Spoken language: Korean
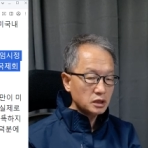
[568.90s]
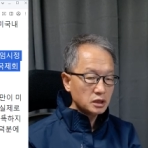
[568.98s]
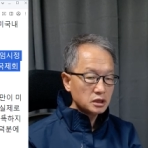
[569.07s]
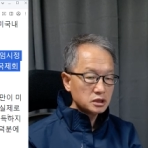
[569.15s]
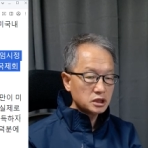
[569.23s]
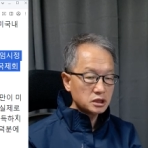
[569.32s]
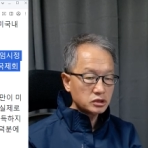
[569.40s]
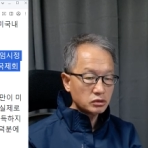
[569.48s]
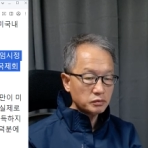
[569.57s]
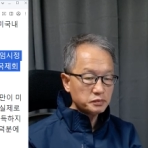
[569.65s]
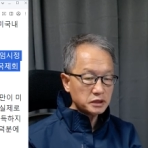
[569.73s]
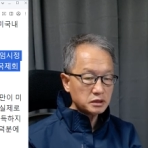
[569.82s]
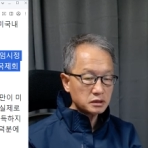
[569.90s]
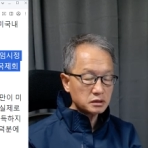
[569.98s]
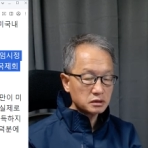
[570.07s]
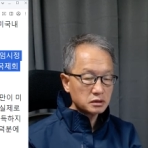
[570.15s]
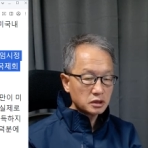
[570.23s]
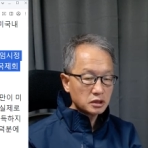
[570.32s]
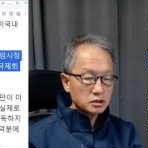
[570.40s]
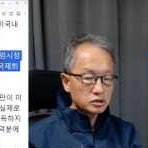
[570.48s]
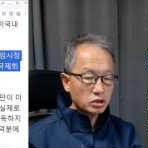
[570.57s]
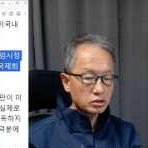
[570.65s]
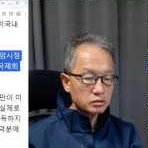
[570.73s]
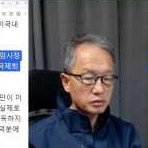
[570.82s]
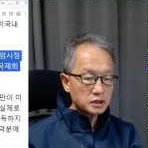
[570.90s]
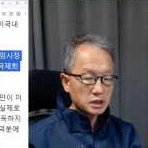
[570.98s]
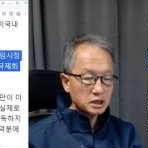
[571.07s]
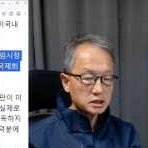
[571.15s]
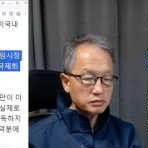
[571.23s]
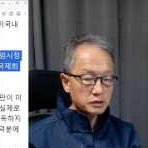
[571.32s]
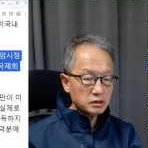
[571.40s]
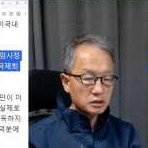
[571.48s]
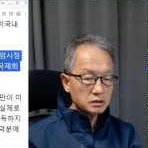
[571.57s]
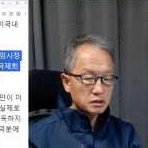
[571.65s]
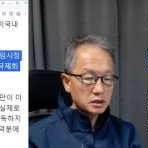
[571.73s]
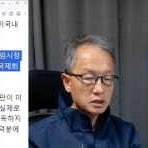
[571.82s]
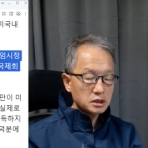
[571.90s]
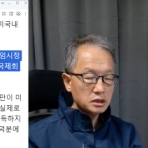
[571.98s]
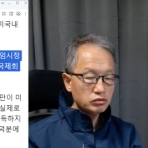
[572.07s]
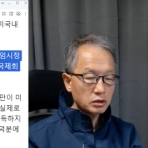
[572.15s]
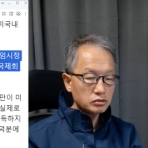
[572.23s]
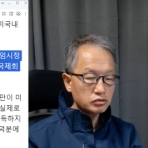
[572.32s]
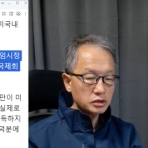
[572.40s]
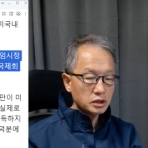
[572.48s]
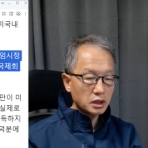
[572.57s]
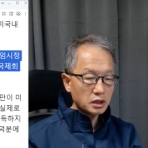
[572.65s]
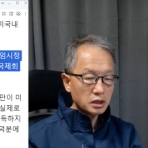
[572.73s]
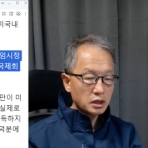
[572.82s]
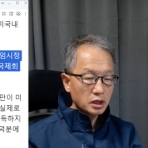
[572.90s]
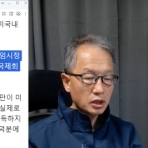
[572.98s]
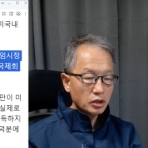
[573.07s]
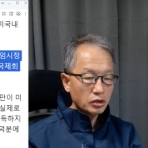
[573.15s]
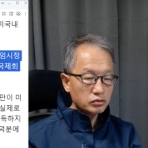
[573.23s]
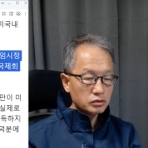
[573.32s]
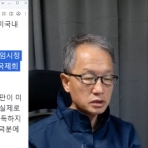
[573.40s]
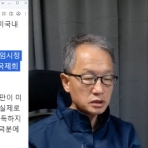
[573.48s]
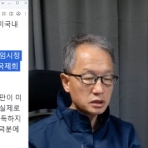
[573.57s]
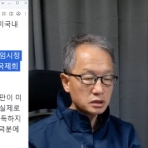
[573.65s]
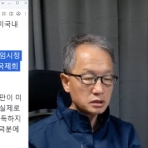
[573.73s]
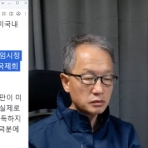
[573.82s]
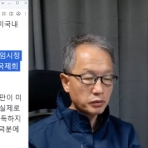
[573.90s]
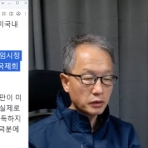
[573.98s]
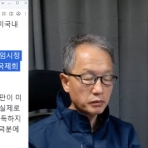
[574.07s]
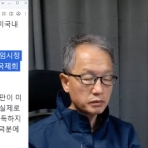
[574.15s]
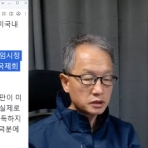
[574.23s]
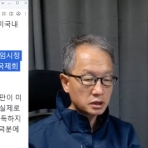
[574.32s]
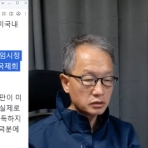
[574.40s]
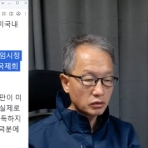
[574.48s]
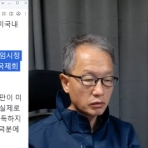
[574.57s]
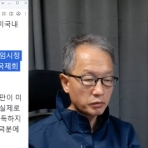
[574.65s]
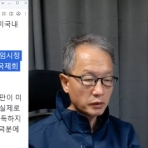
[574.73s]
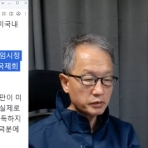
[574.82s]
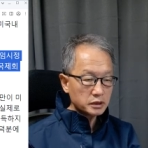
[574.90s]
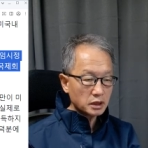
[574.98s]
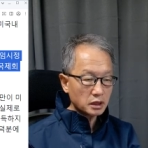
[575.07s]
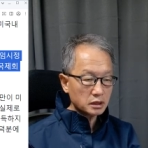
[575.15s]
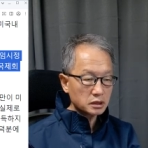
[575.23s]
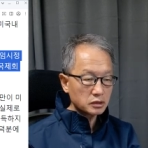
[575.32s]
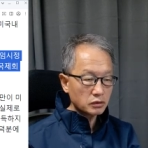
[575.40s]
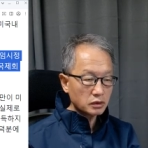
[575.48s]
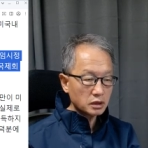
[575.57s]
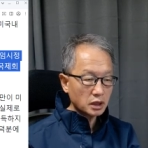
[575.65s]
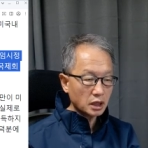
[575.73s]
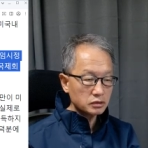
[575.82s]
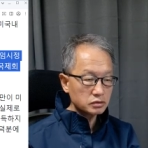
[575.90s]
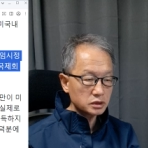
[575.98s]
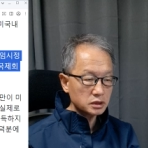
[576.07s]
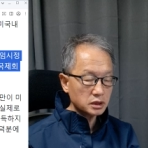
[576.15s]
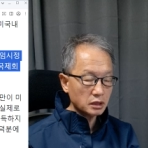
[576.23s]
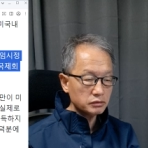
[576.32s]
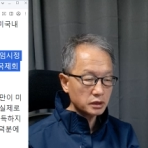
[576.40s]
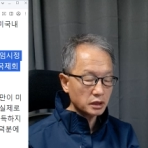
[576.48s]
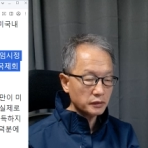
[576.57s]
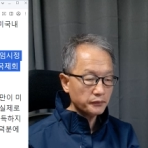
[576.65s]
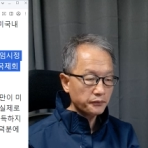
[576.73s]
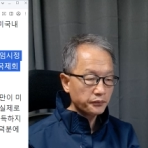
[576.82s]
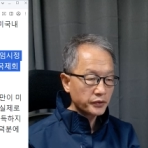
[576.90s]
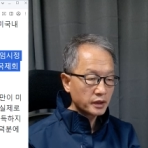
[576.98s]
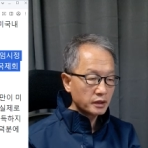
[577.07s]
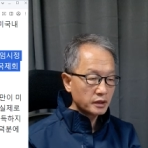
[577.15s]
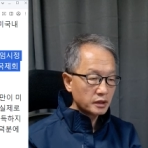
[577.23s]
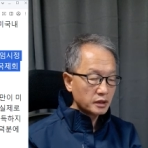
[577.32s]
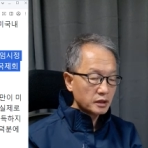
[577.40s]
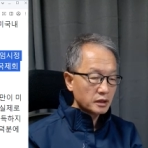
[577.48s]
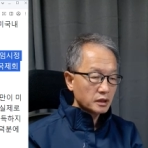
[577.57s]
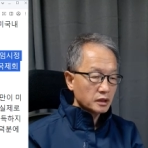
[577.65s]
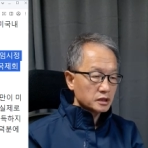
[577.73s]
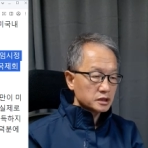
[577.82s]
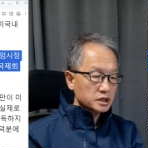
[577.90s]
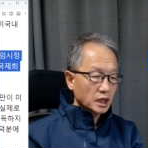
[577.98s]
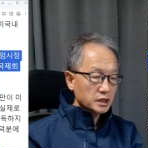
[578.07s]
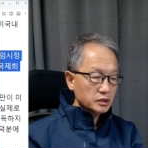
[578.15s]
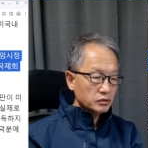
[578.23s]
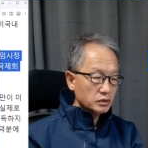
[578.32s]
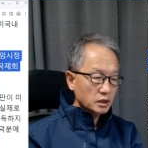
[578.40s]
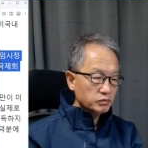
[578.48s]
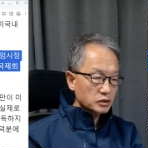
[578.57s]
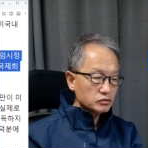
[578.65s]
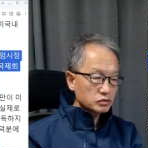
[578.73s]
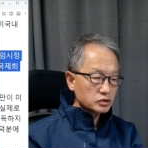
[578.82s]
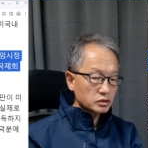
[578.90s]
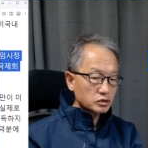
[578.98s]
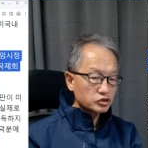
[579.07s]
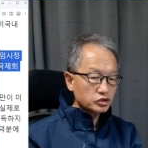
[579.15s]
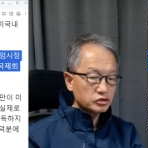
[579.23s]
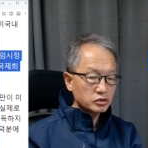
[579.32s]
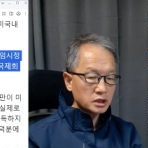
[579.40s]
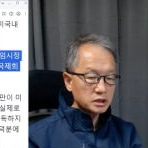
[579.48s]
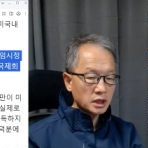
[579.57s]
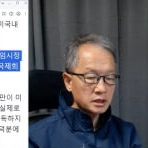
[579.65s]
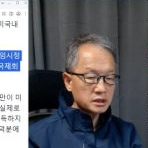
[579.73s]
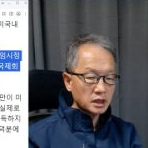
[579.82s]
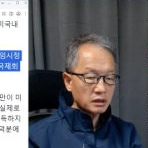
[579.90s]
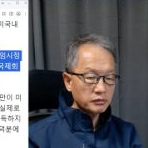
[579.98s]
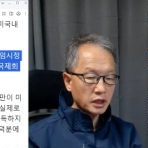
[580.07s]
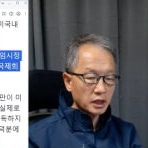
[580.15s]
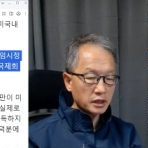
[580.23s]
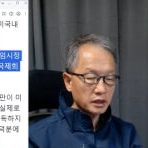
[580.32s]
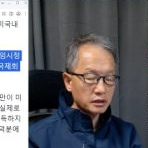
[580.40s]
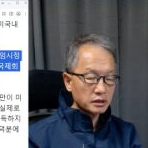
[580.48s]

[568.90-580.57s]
실제로 비들은 1942년 2월 9일에 외국인 등록법, 등록법에 따라 등록한 한국인 가운데 자의로 일본 국적을 취득하지 않은 사람에 한해